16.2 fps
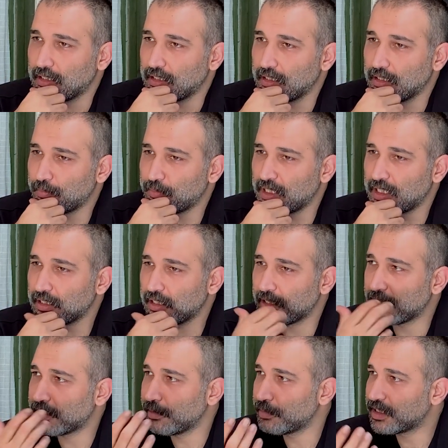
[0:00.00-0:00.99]
E,
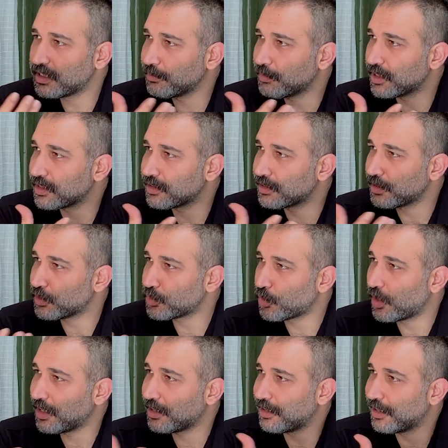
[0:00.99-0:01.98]
Mengene de bizim aslında
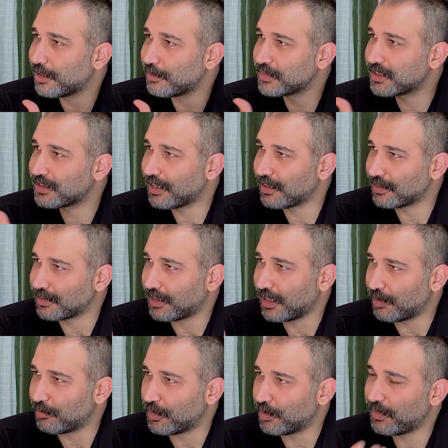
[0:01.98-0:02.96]
soyadlarımızdan
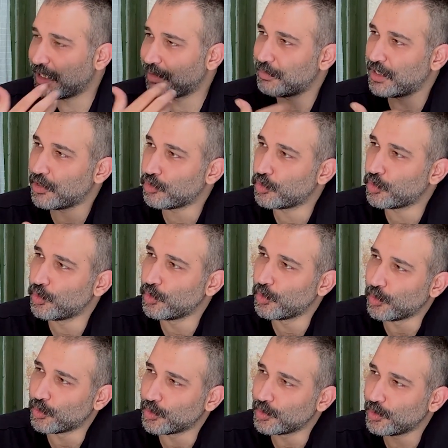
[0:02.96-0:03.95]
gelme. Ben Aa,
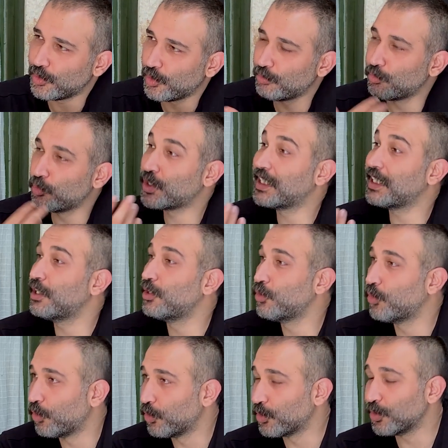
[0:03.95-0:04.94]
Mengüllüoğlu, o
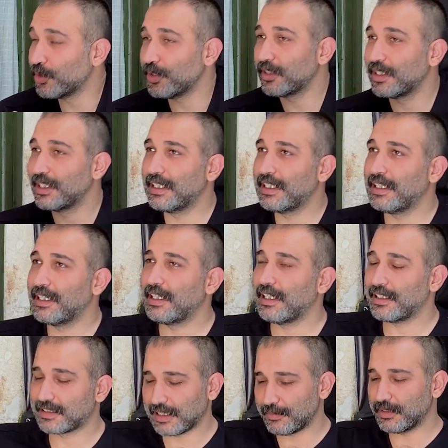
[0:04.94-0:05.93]
Mugillioğlu. Çok
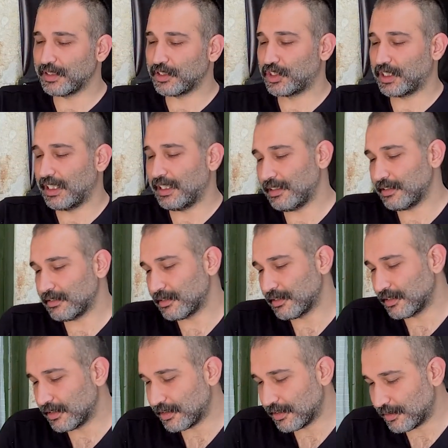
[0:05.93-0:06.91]
enteresan. Tabii şeyin
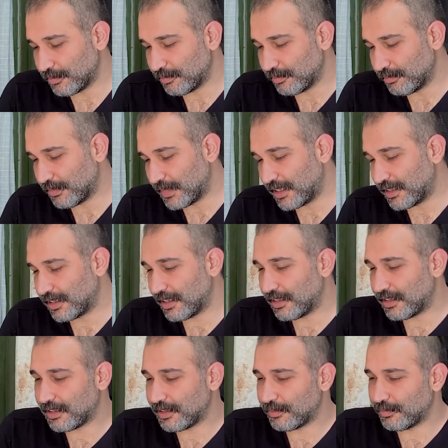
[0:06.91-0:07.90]
e,
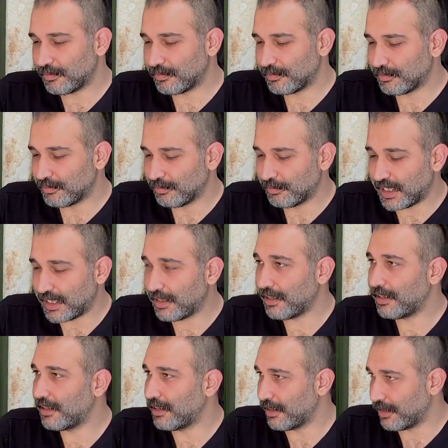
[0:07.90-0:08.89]
Mengene,
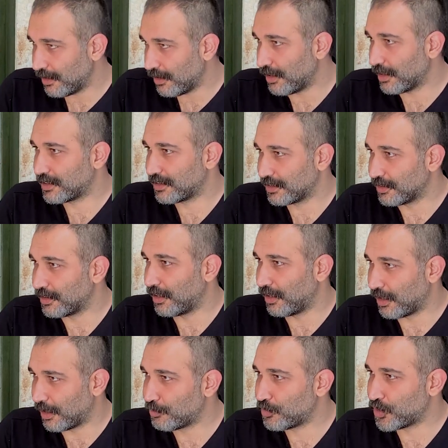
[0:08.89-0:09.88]
Mengli aslında
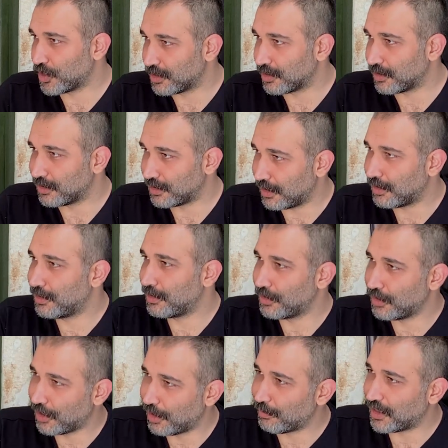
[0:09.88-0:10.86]
Arapçası,
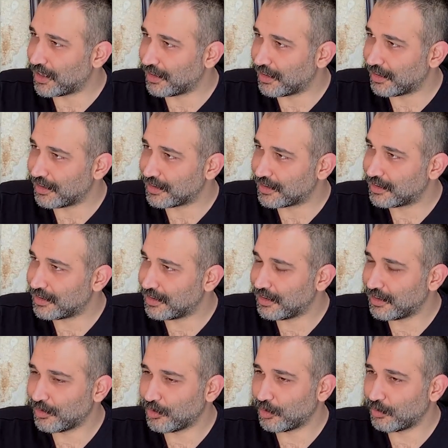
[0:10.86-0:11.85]
zeytinyağı mengenesi. Evet.